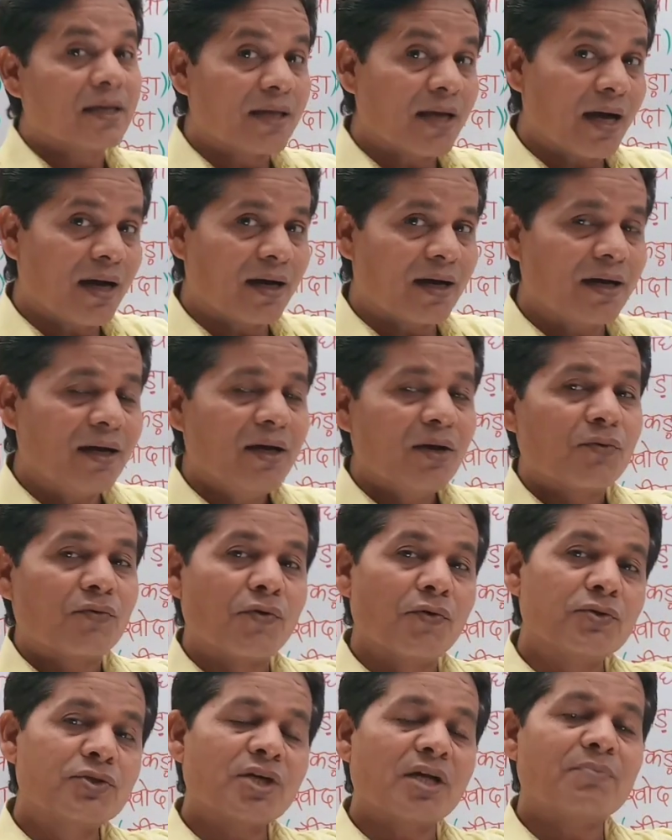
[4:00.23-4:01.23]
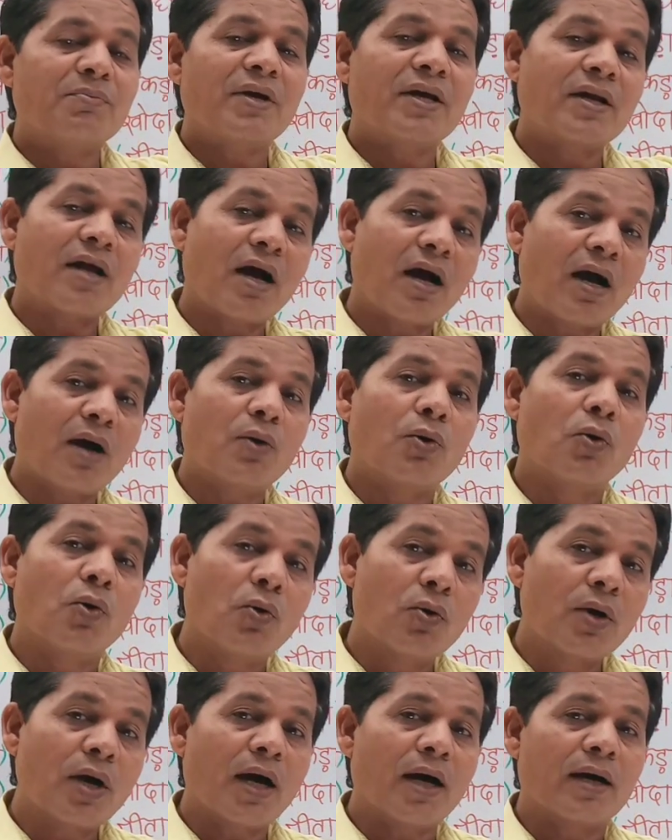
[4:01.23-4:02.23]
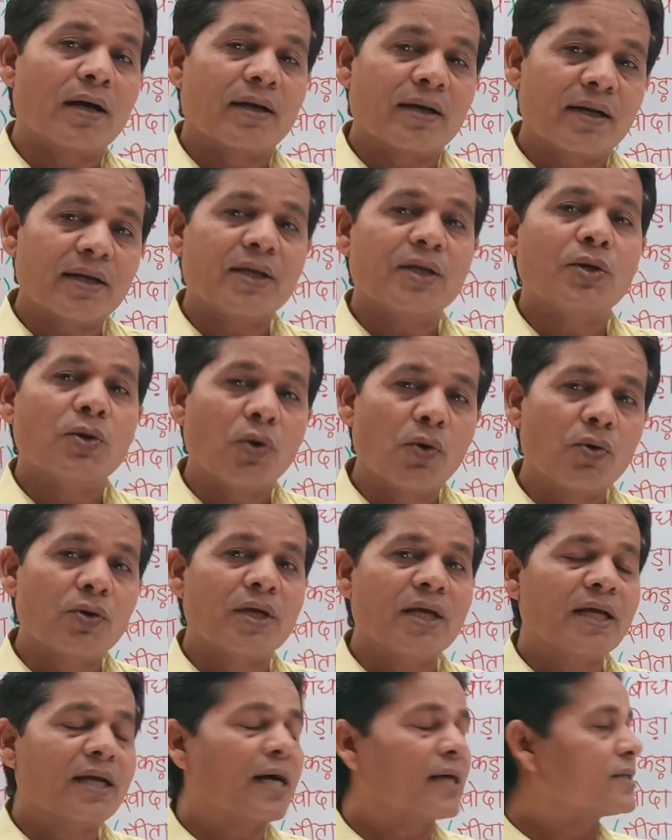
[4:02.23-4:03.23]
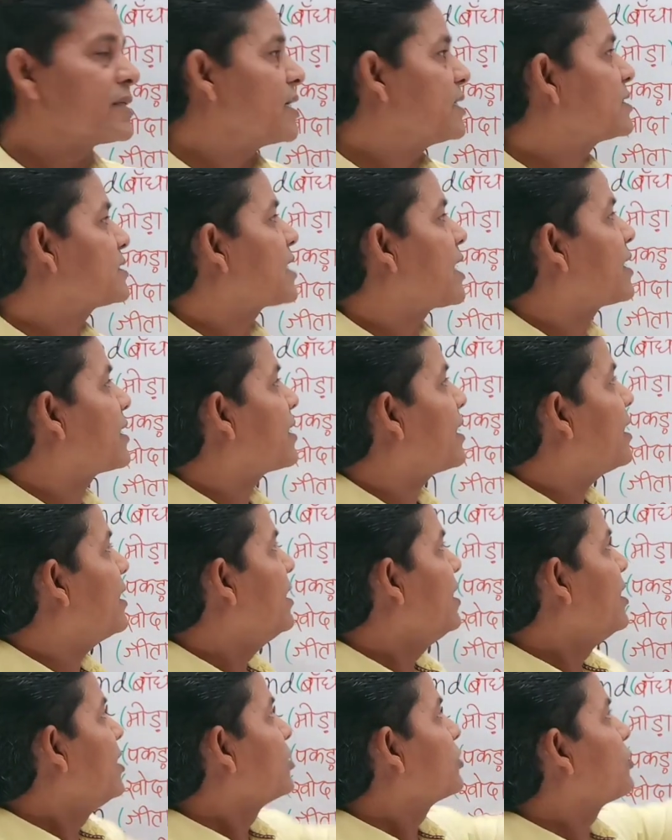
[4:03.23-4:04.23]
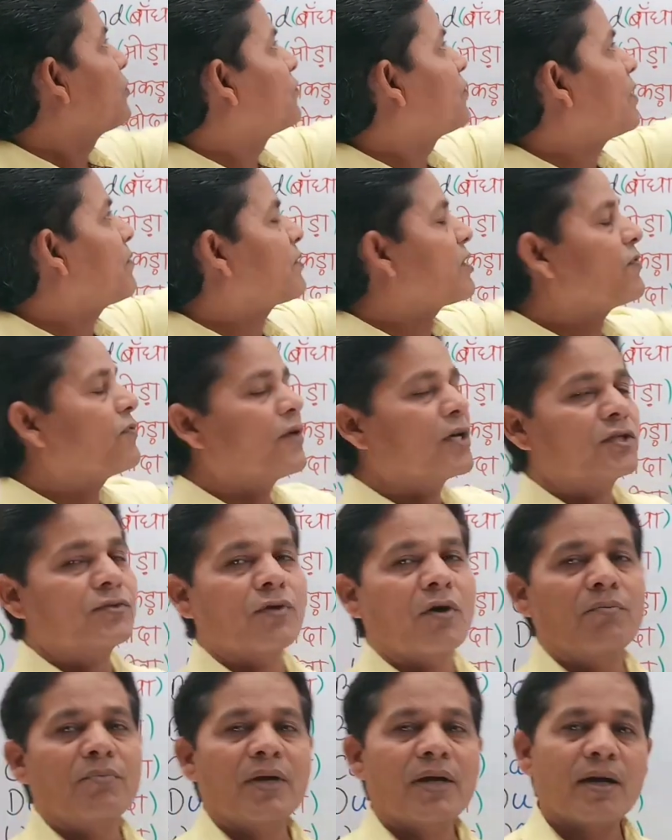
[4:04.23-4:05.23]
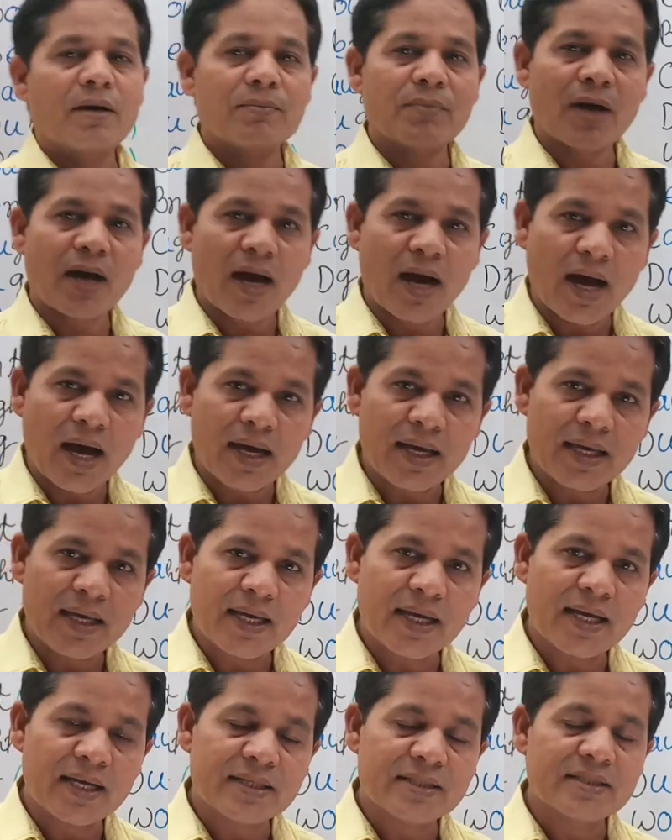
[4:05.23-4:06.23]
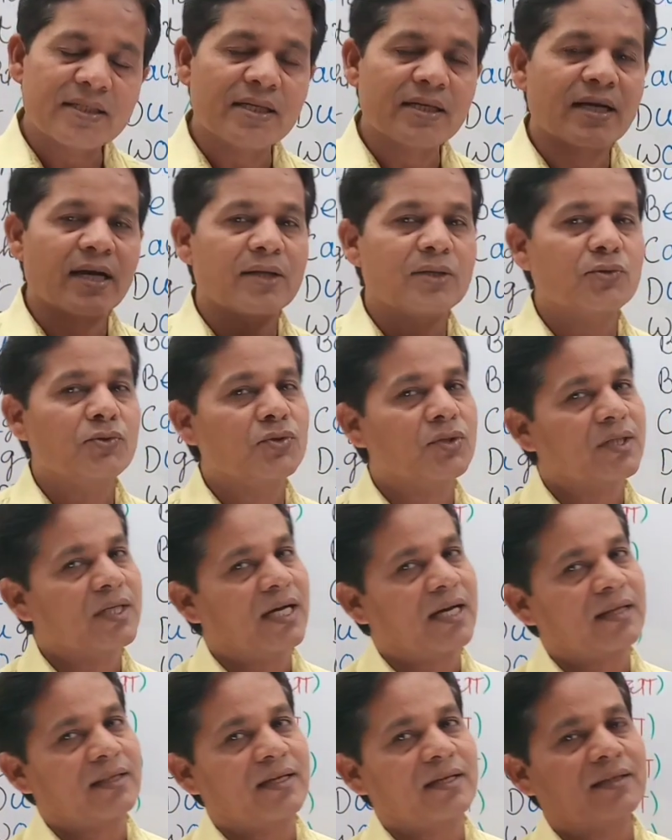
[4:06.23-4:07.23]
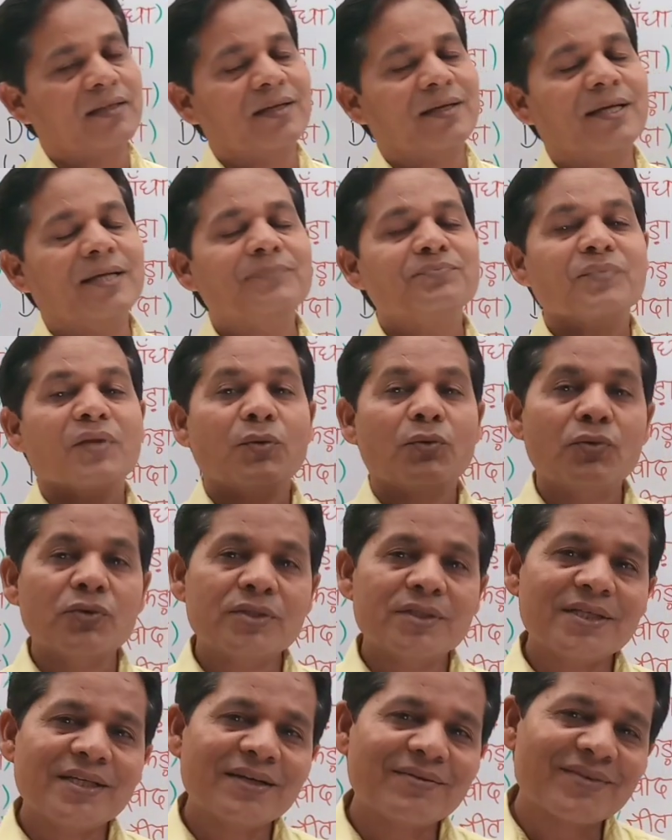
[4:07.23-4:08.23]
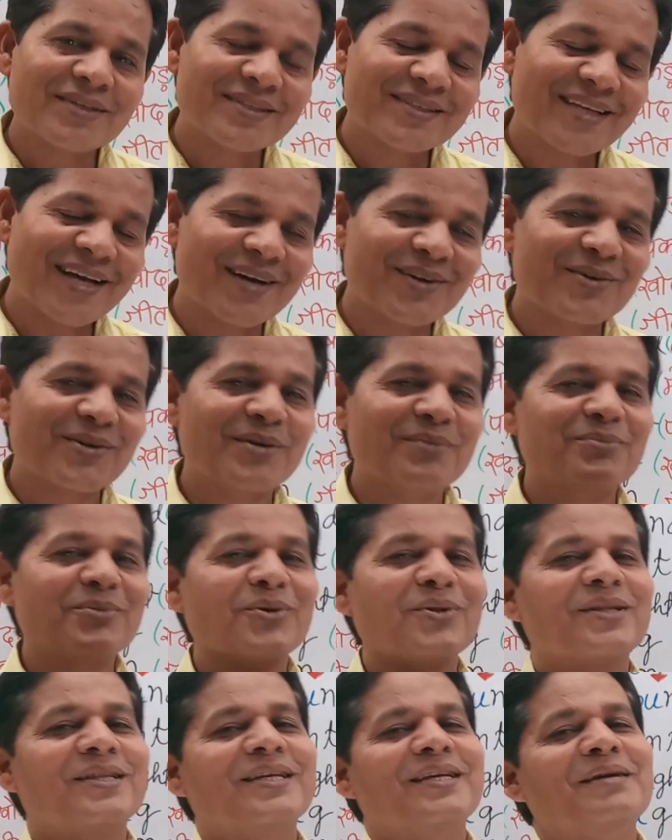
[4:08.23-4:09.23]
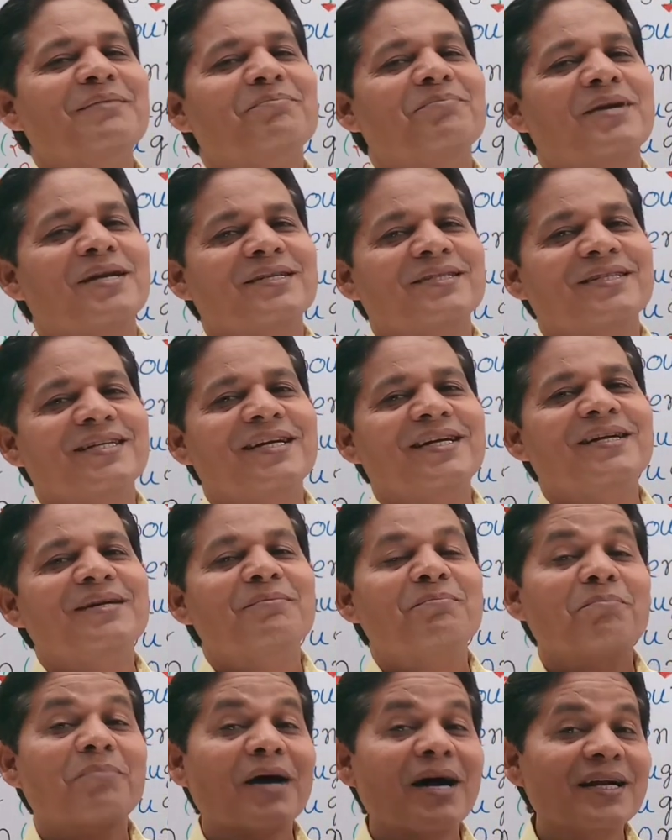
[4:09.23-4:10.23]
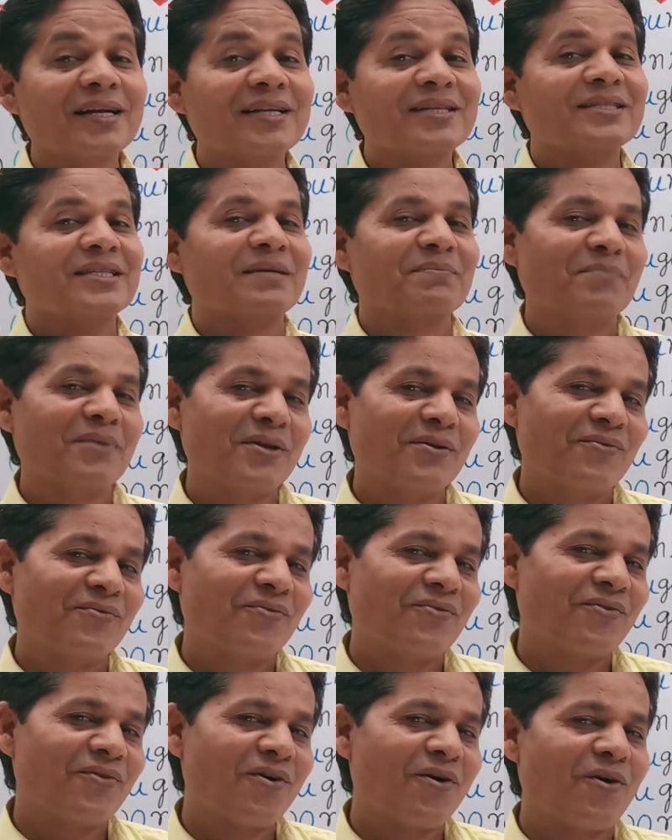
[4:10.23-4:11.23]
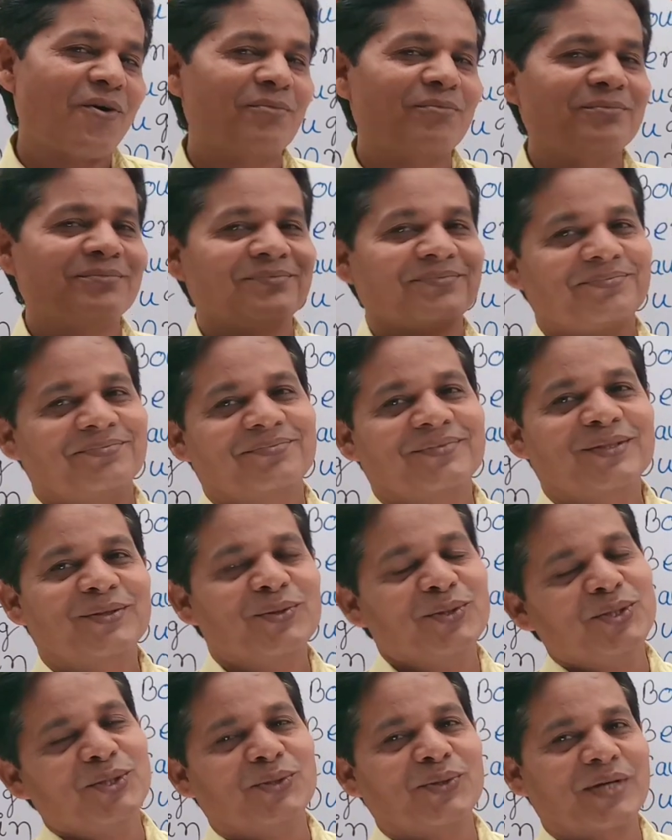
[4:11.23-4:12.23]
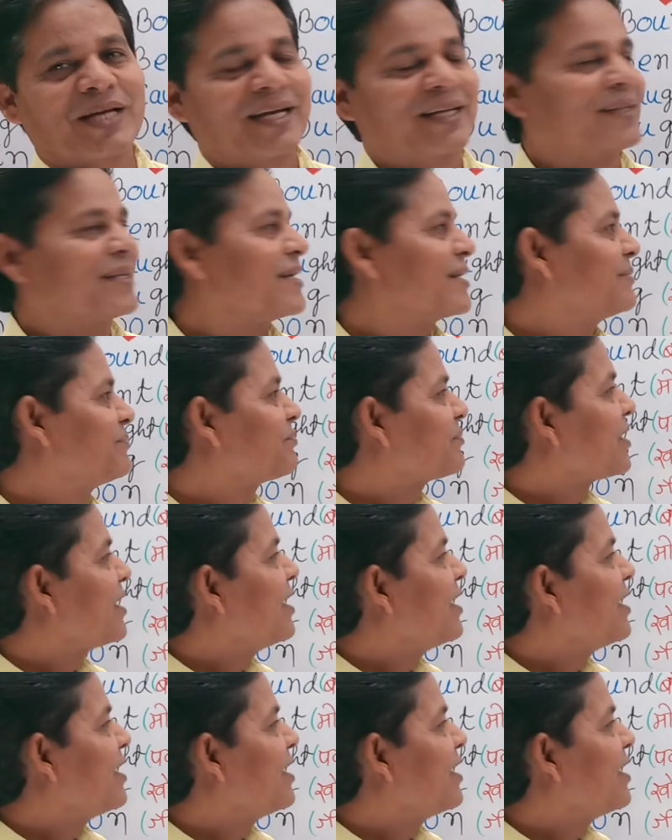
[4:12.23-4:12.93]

या फ्यूचर में रहा होगा रही होगी का सेंस आएगा तो वह की फर्स्ट फॉर्म में हम आई एन जी का यूज कर देते हैं उसी अवस्था को हम बोलते हैं प्रेजेंट पार्टिसिपल फॉर्म उसी को कहते हैं